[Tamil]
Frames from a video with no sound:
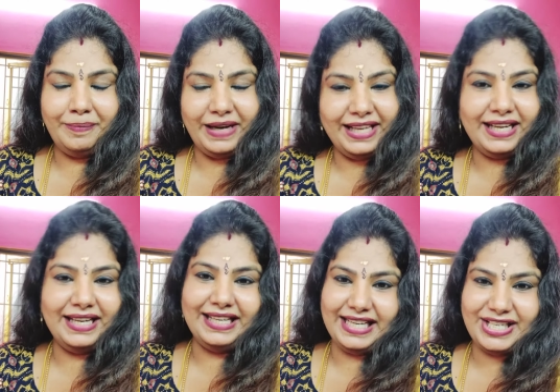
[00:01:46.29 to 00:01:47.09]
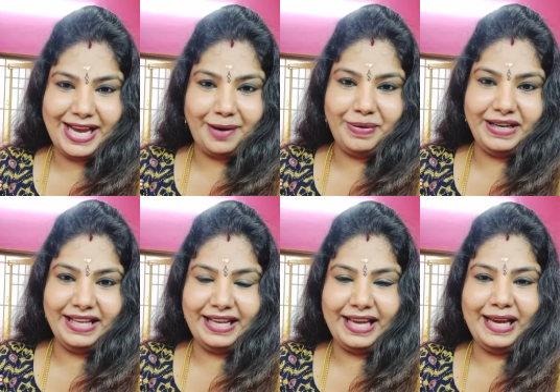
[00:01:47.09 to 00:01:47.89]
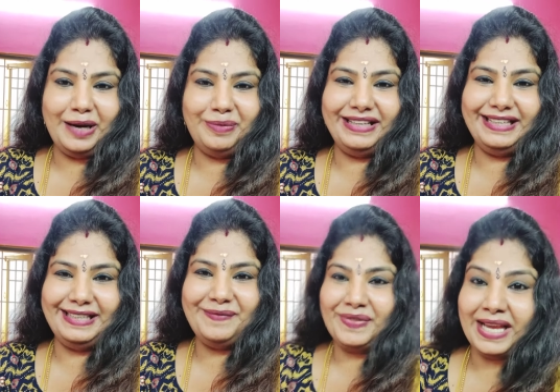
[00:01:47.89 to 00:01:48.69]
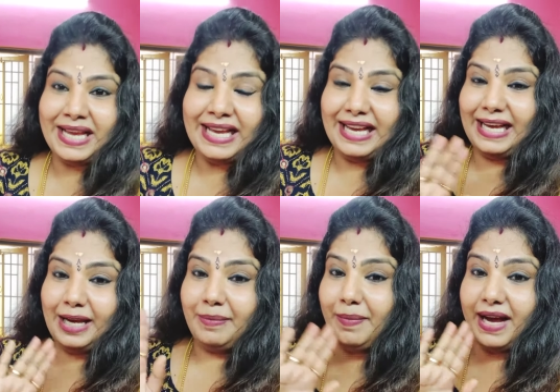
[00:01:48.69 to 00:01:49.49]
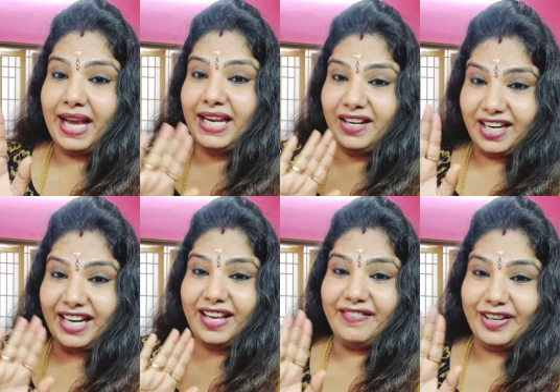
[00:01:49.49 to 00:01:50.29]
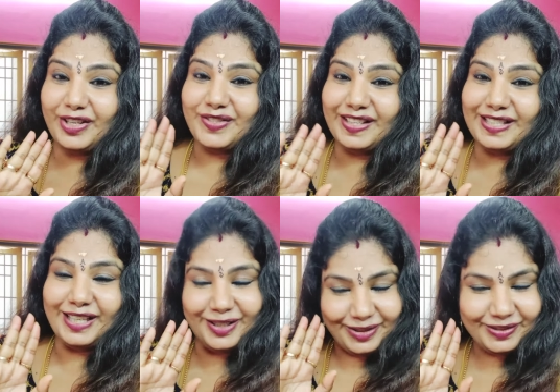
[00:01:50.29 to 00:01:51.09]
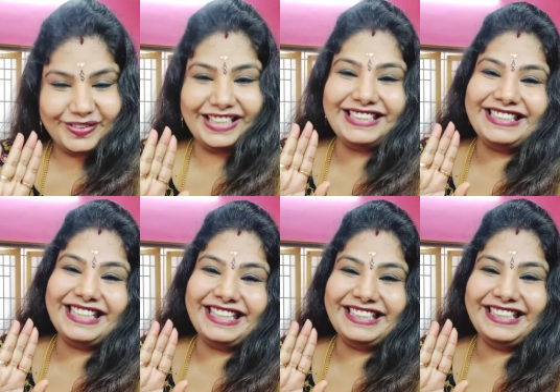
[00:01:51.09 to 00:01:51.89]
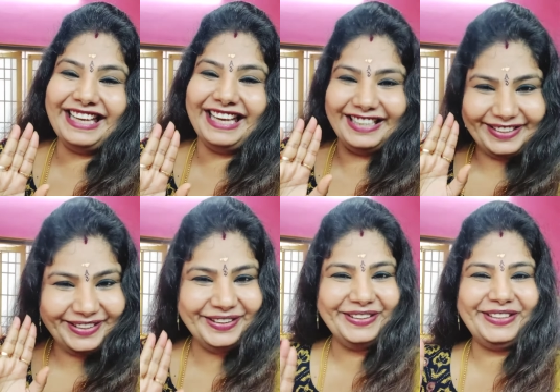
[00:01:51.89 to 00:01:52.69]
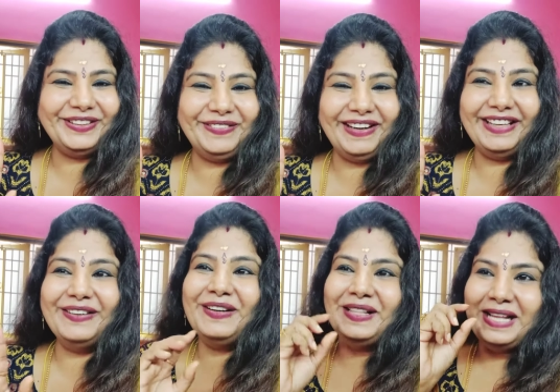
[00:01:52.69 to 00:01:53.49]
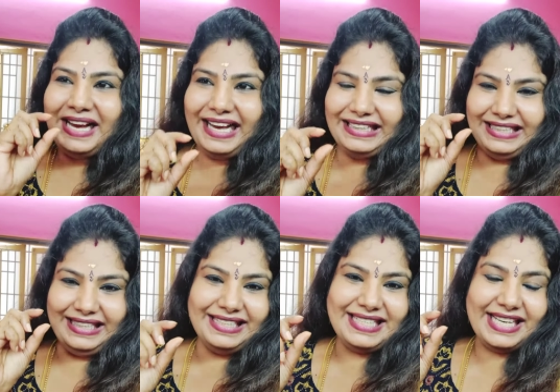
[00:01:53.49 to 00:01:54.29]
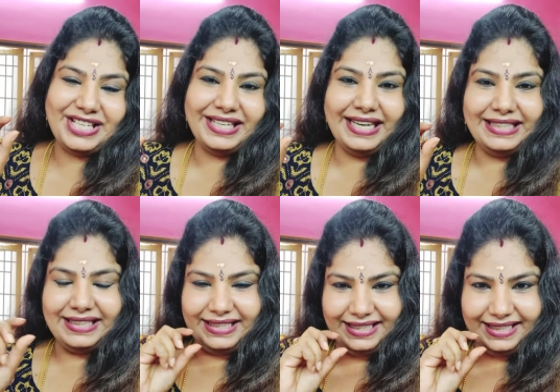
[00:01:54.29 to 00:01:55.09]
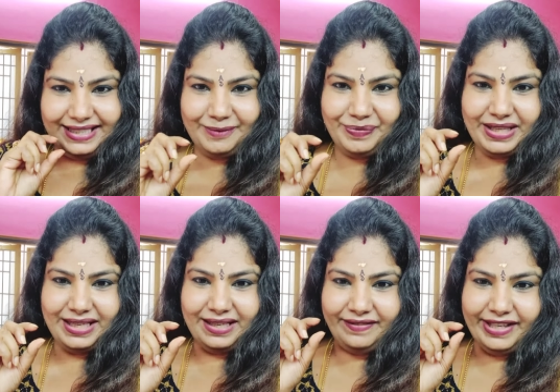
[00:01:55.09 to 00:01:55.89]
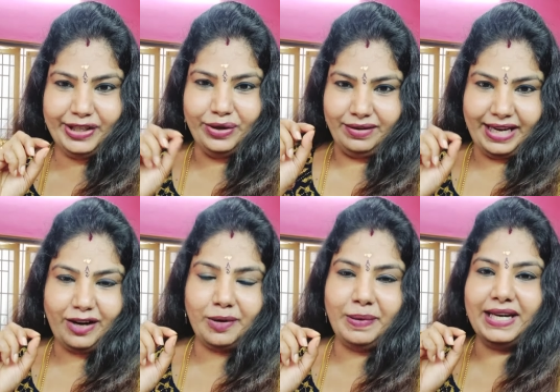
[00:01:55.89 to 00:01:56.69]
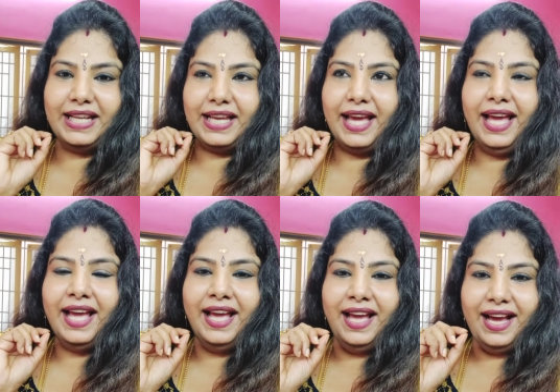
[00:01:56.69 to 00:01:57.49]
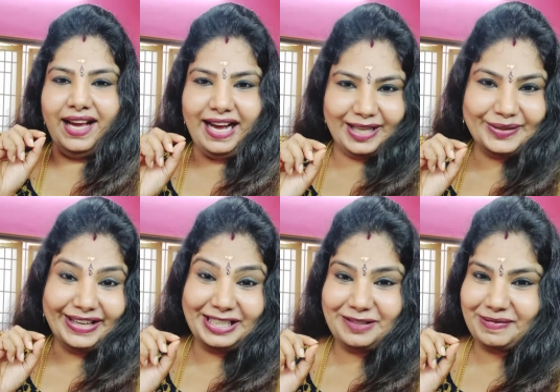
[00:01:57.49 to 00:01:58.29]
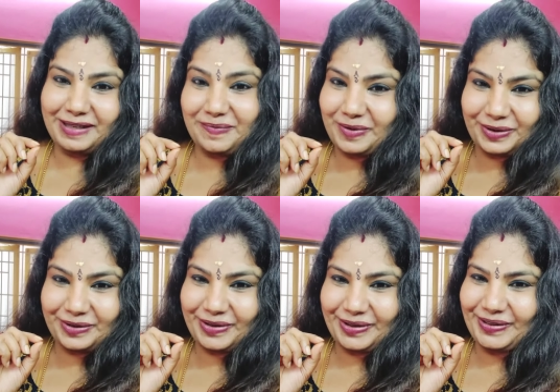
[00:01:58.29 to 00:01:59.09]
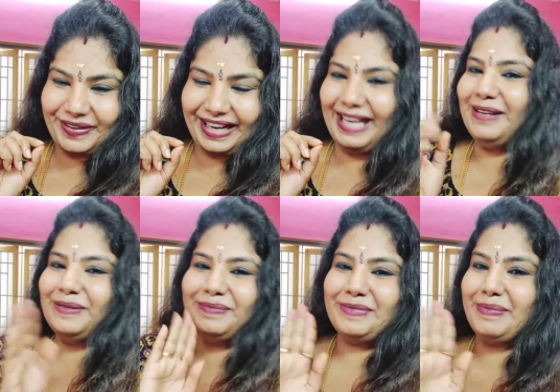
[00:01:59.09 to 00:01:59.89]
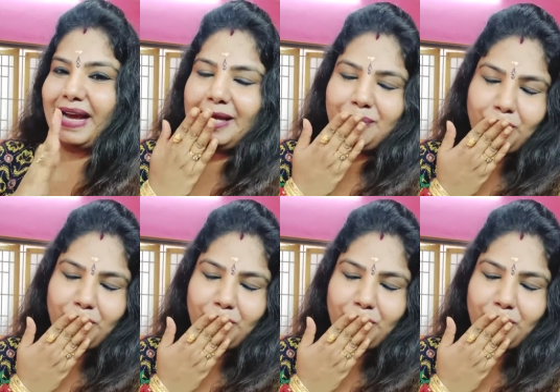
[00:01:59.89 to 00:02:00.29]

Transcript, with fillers: பிள்ளைங்களுக்கு நான் ஷேர் பண்ணியிருக்கேன் அப்படின்ட்டு பாய் இன்னும் நிறைய வீடியோஸ் வந்துகிட்டே இருக்கும் பார்த்துட்டே இருங்க யூடியூப்லேயும் அந்த செஷன் எடுத்ததை வீடியோ ரெக்கார்ட் பண்ணியிருக்கேன் அதுவும் எடிட் பண்ணி போட்டுவிடுவோம் ரோக்லே பாய்